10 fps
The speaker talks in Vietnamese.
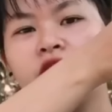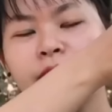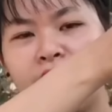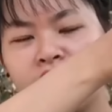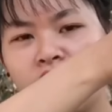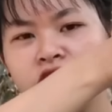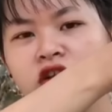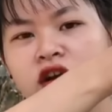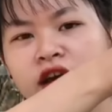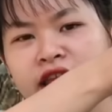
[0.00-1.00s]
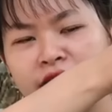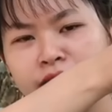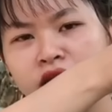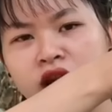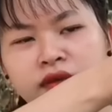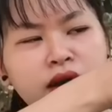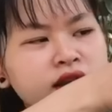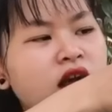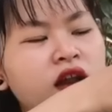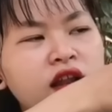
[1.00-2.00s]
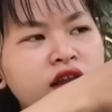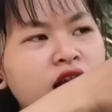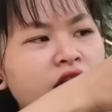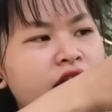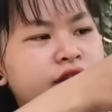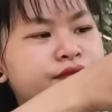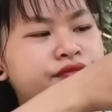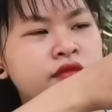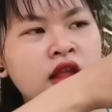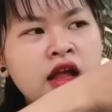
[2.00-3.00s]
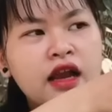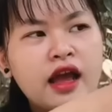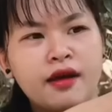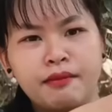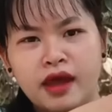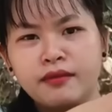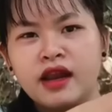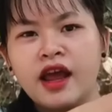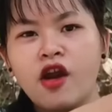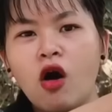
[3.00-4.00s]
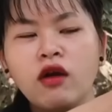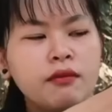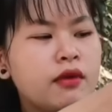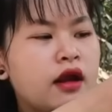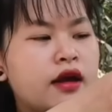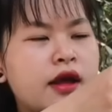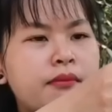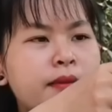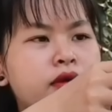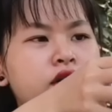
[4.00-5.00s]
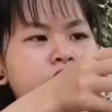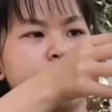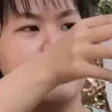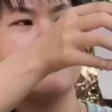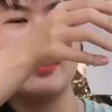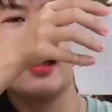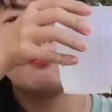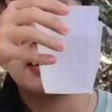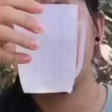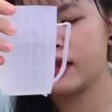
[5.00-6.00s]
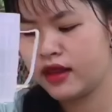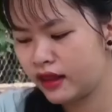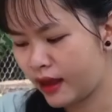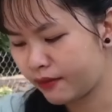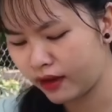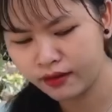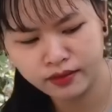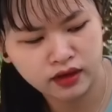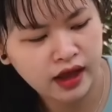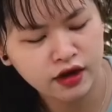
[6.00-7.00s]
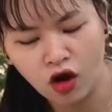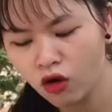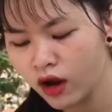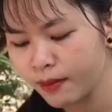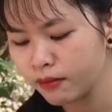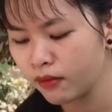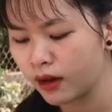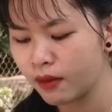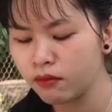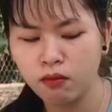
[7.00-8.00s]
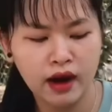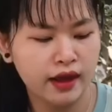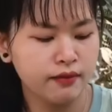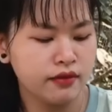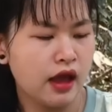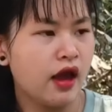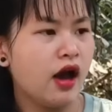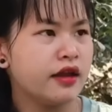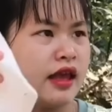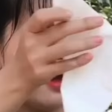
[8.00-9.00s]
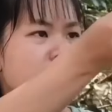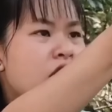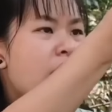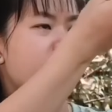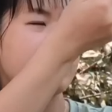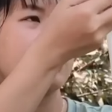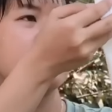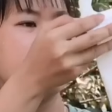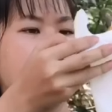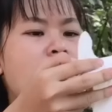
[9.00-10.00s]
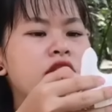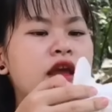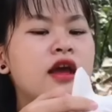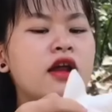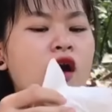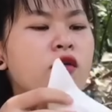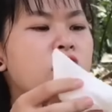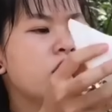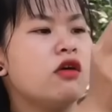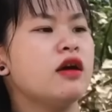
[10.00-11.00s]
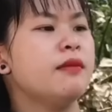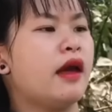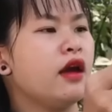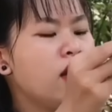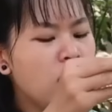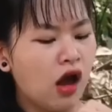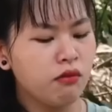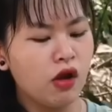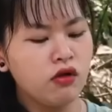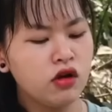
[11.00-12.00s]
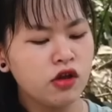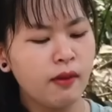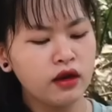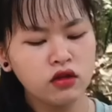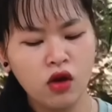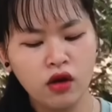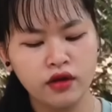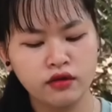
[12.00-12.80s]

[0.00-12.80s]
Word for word: các bạn hồi trước á nhà mình à, mà Tết đó tới á là mẹ mình hay đổ lắm mà là đêm 30 các bạn mình mẹ nhà mẹ mình hay đổ à, bánh à, bánh bông lan. Trời ơi chị đây coi chừng cái mỏ chị á đổ nước vô cái miệng, ở lộn đổ nước vô bánh tôi.